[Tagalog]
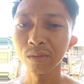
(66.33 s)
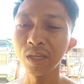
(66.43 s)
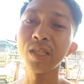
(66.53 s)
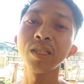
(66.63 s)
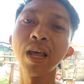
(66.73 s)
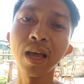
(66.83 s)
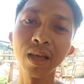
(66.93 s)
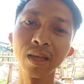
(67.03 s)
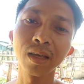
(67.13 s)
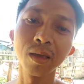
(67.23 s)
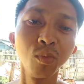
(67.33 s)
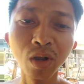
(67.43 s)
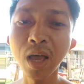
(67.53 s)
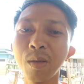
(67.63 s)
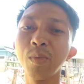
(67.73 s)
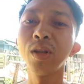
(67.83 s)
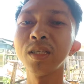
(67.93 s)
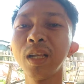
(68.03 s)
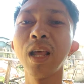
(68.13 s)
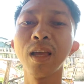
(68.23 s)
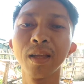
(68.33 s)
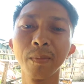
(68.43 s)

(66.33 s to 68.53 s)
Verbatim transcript: isda. Kay mulaag mga sila.